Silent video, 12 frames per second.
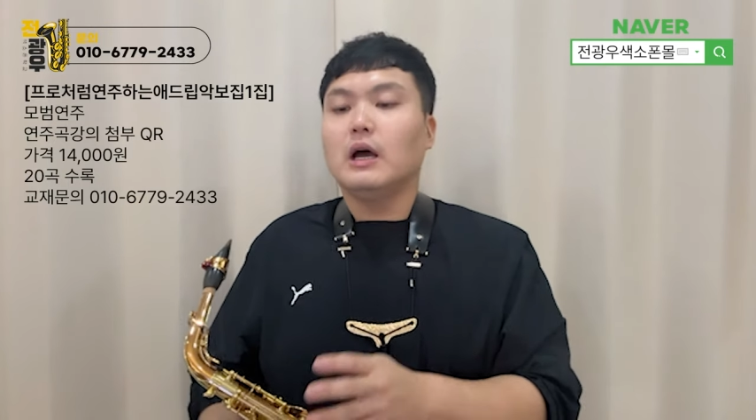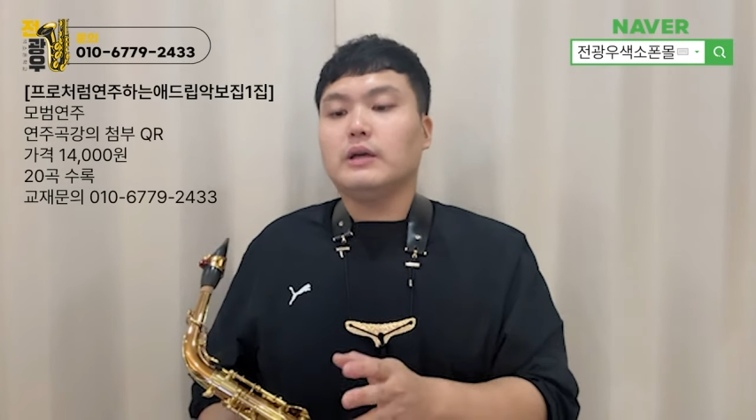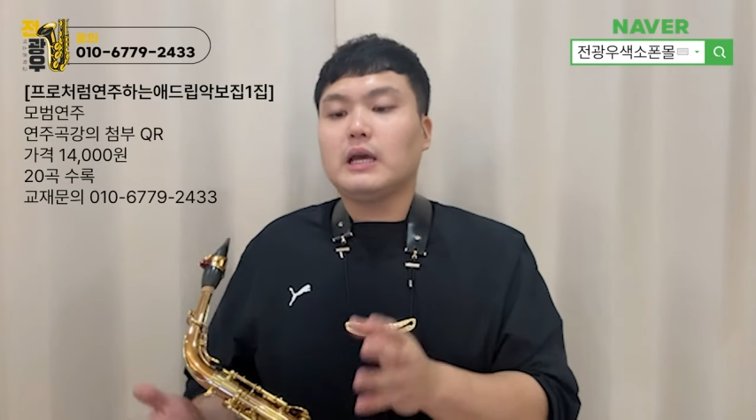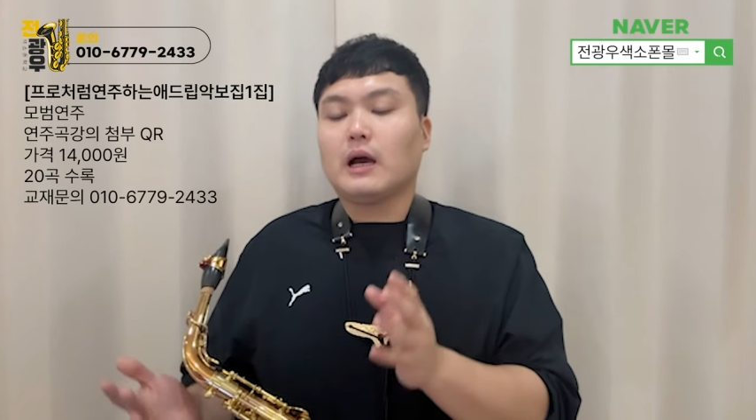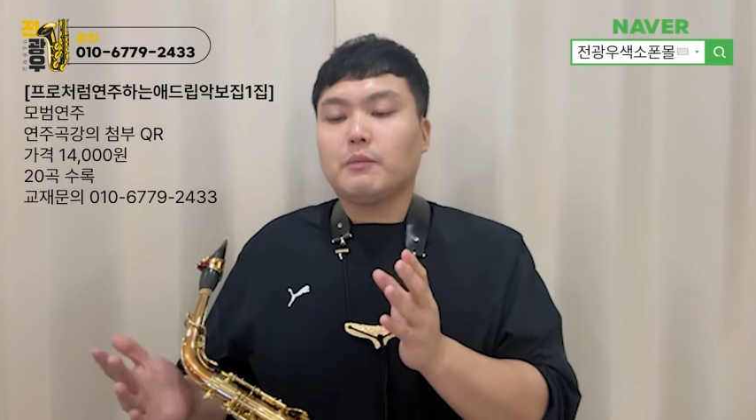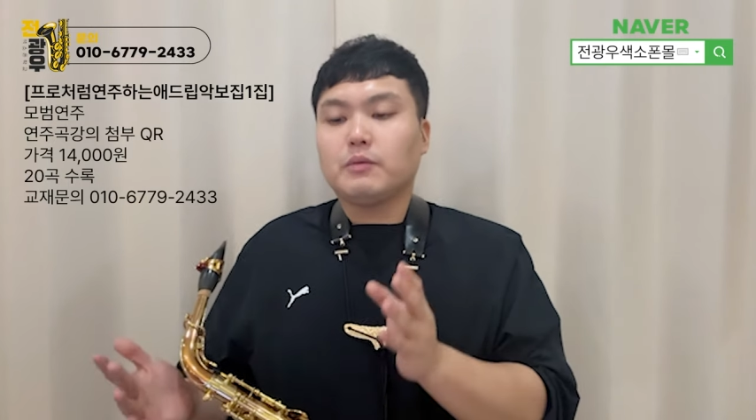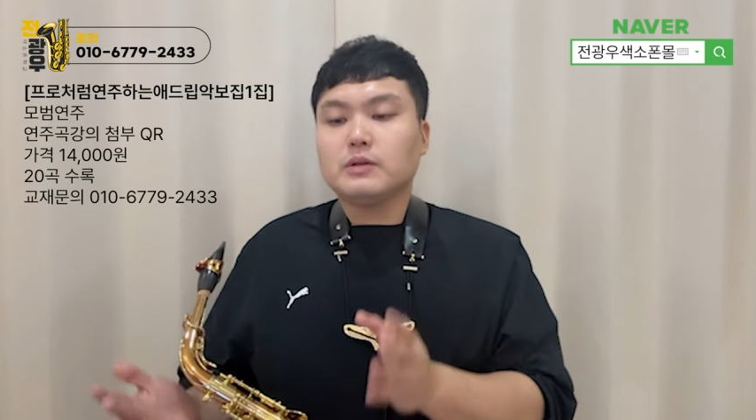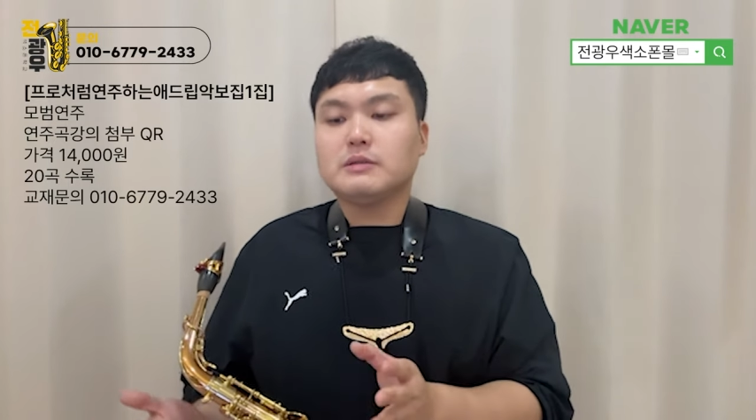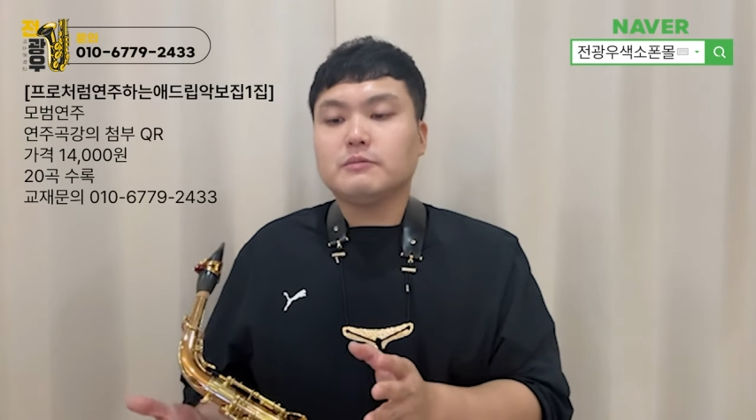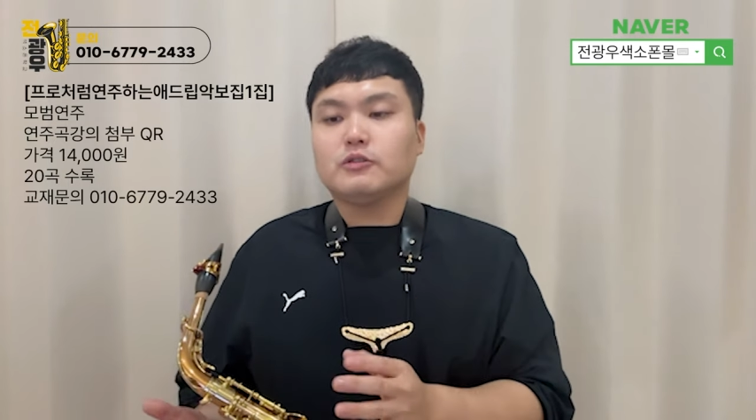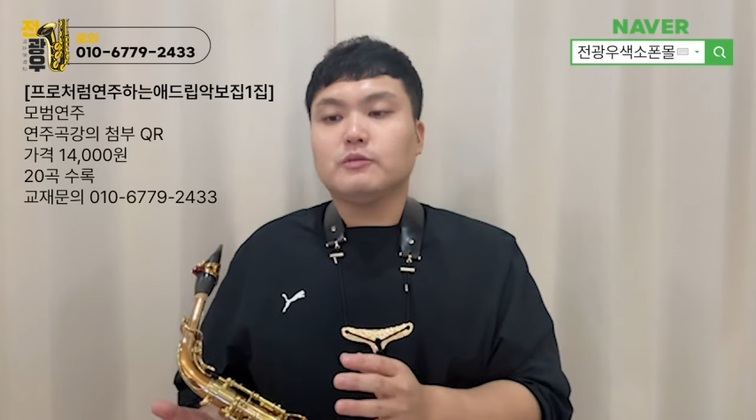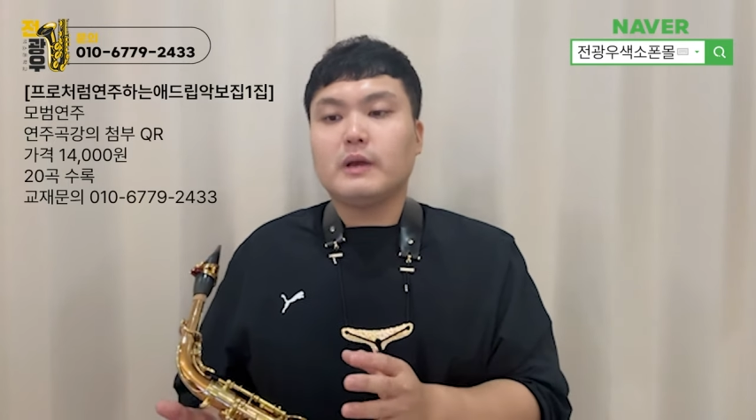이
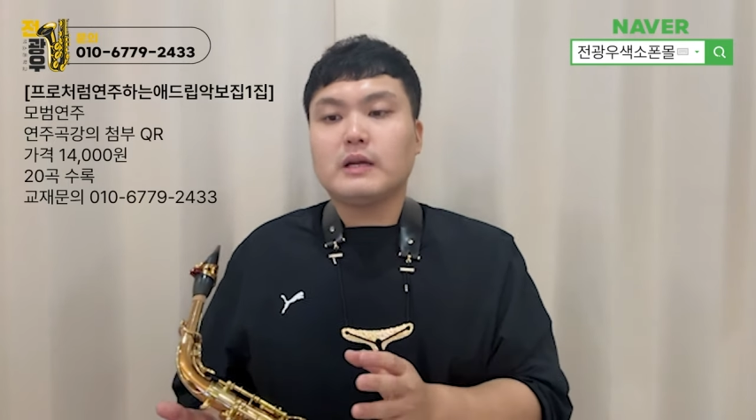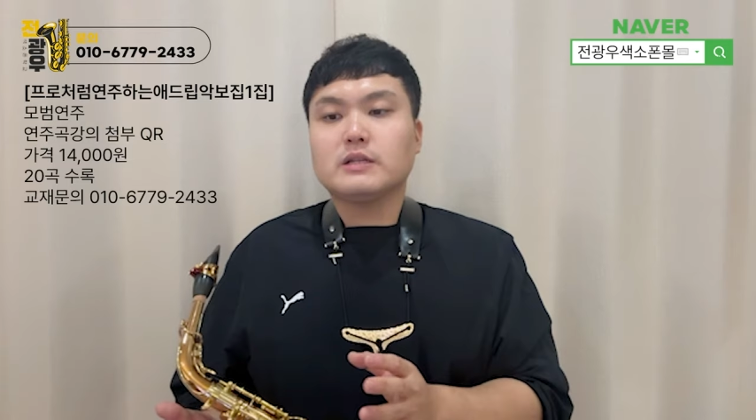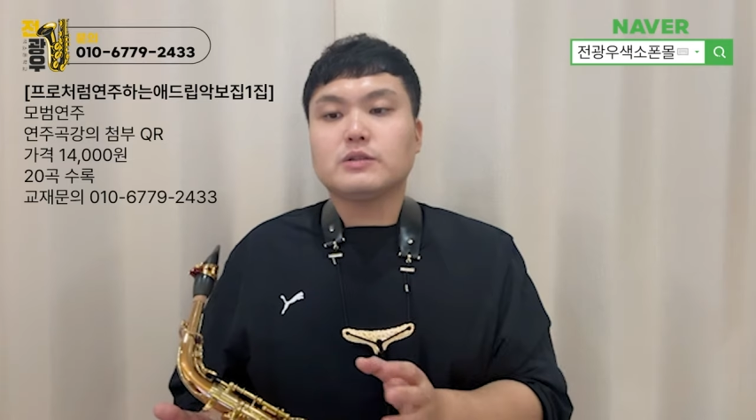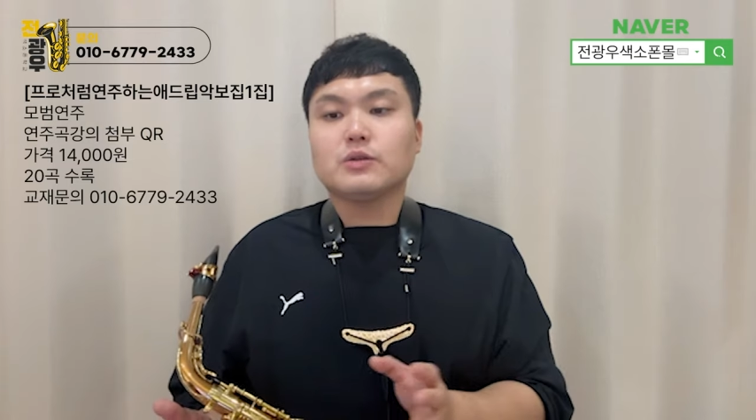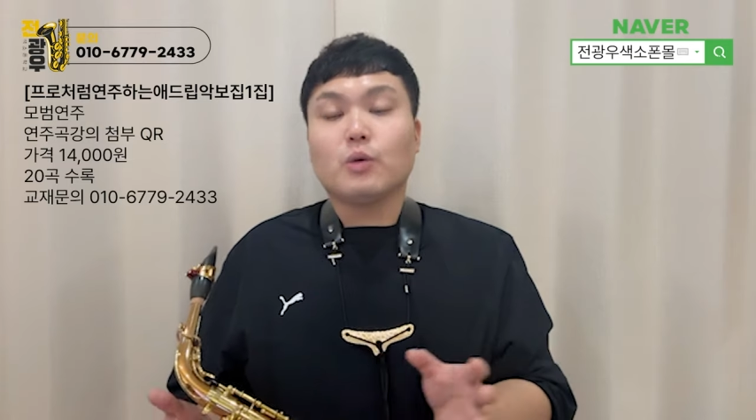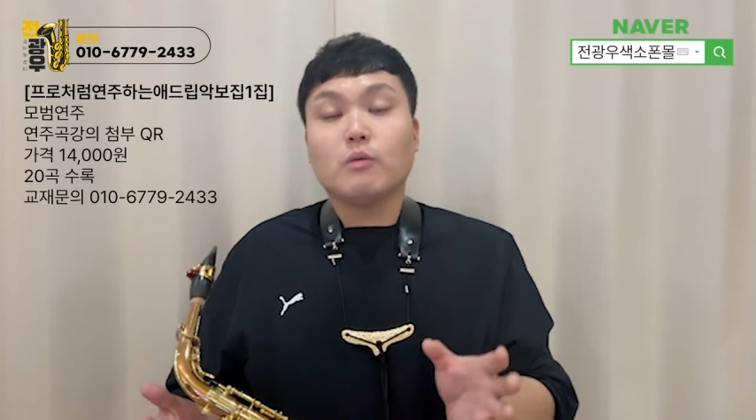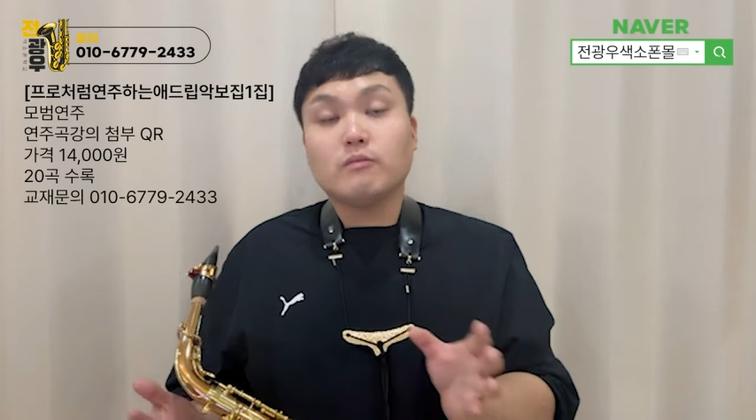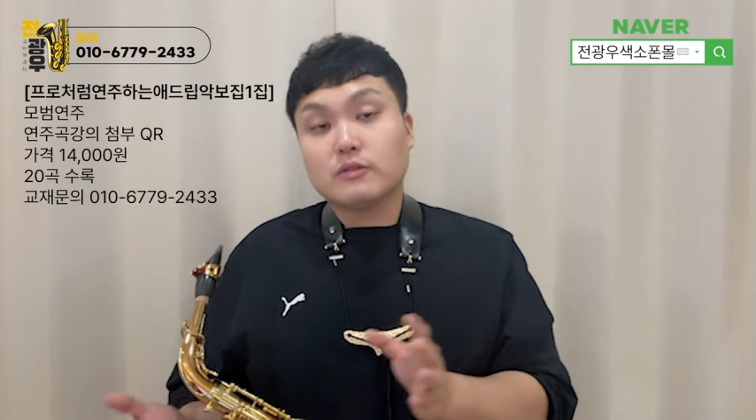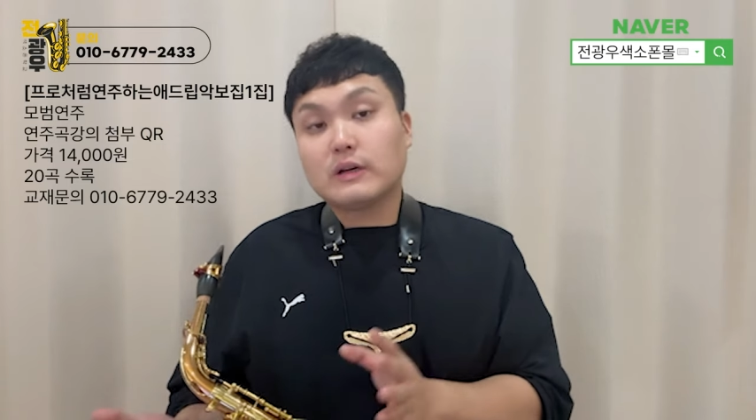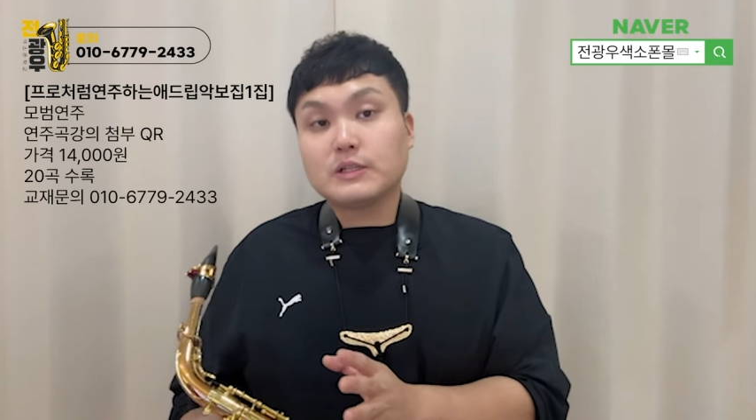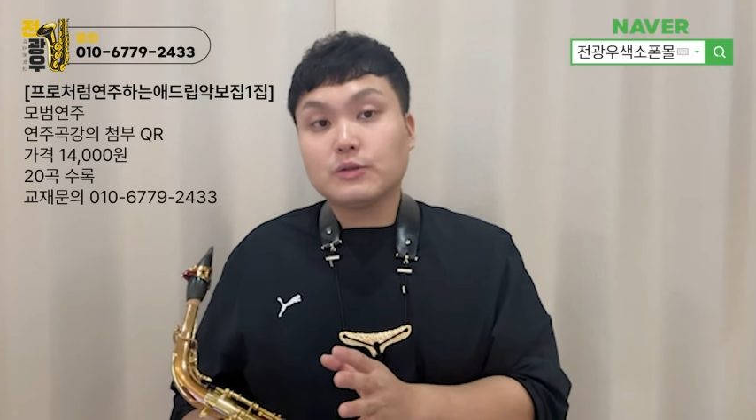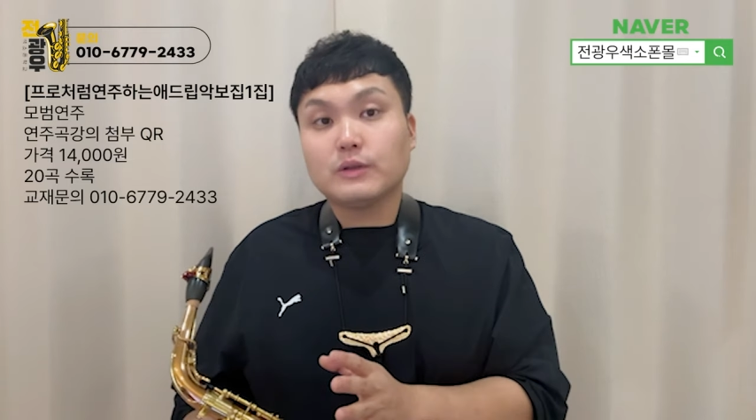악보집을 구매하셔서
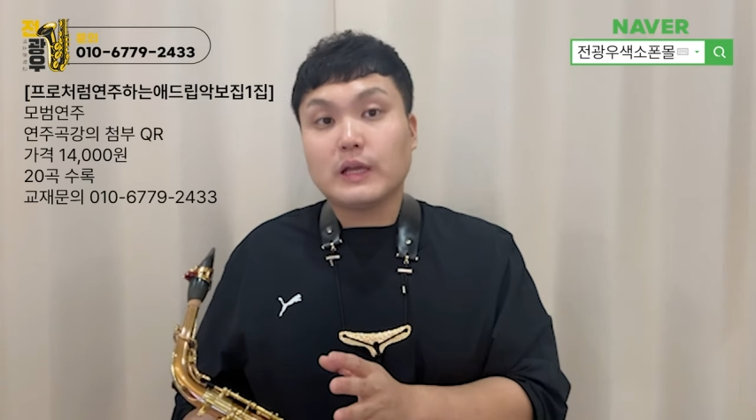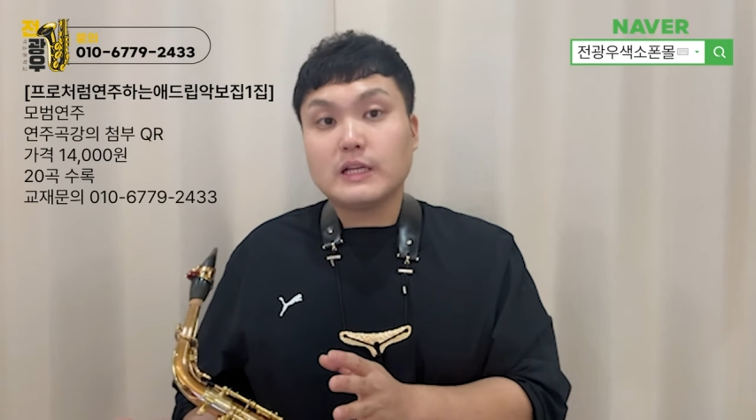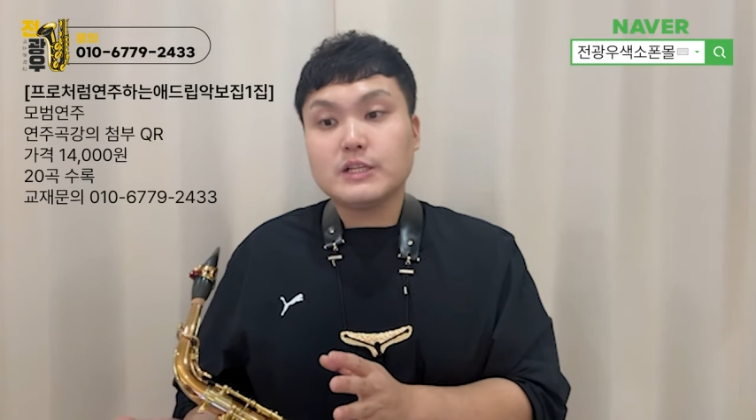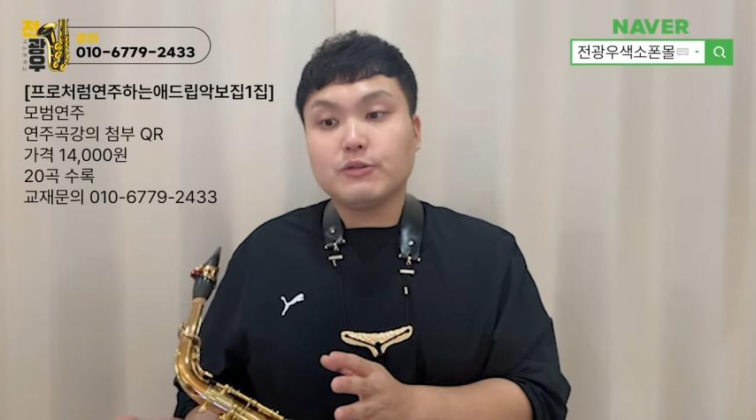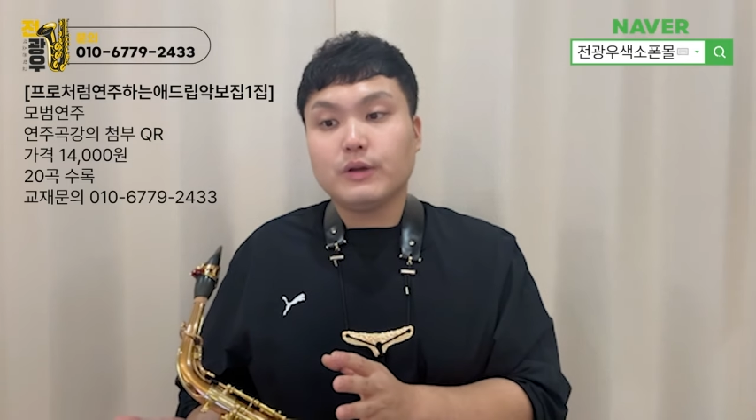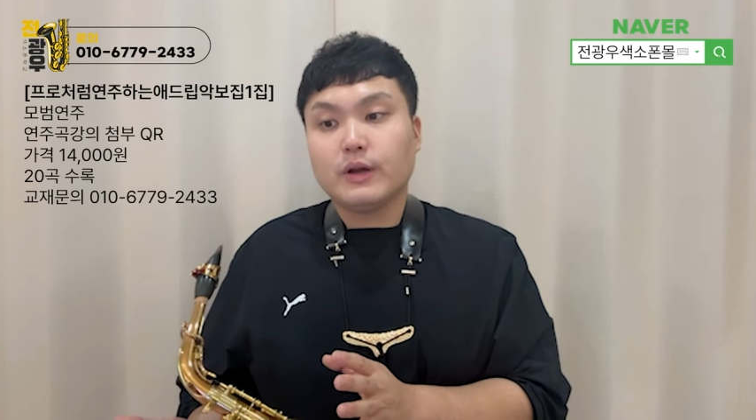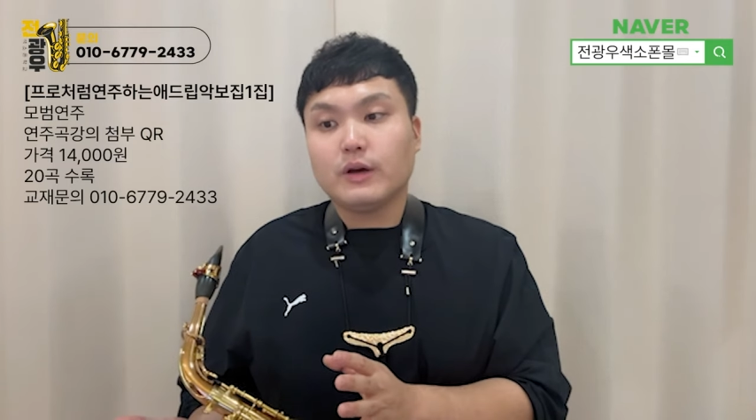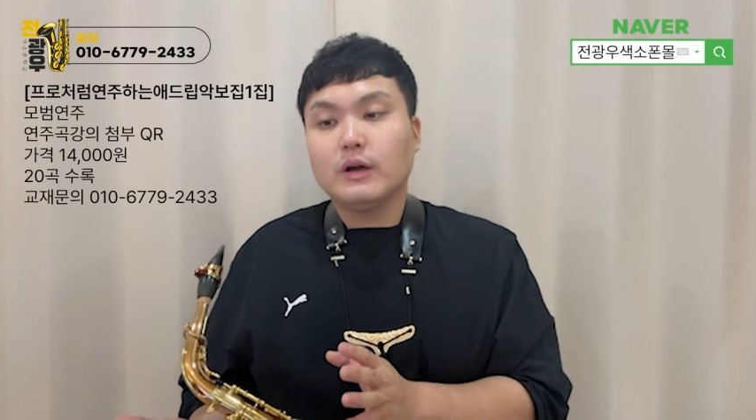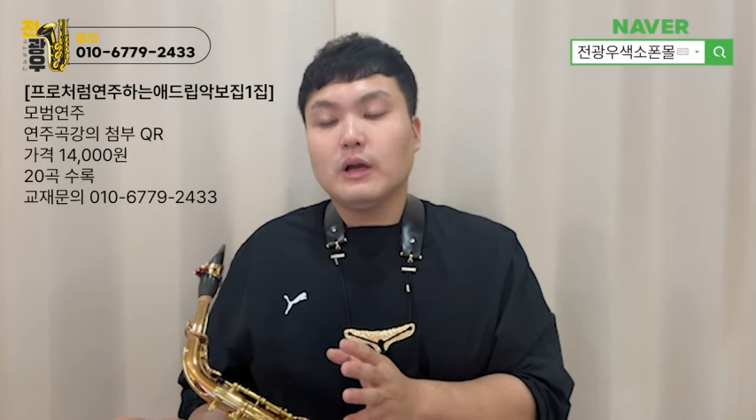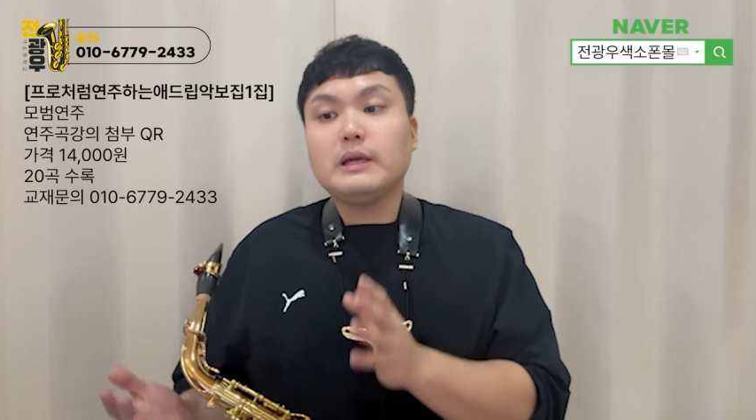공부를 하셔도 되시고요.